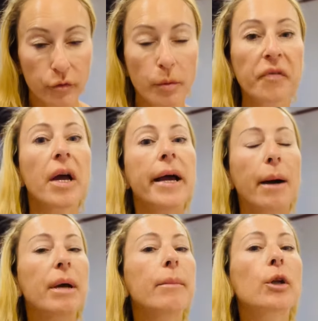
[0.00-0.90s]
fünf,
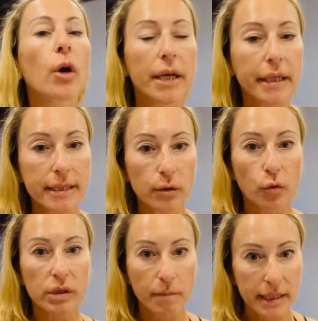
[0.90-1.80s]
aber immer noch eine
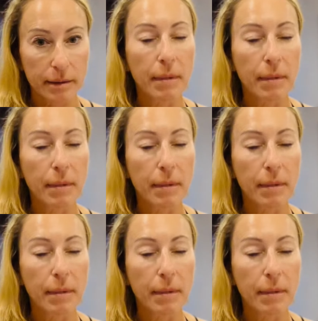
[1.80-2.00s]
riesengroße Masse.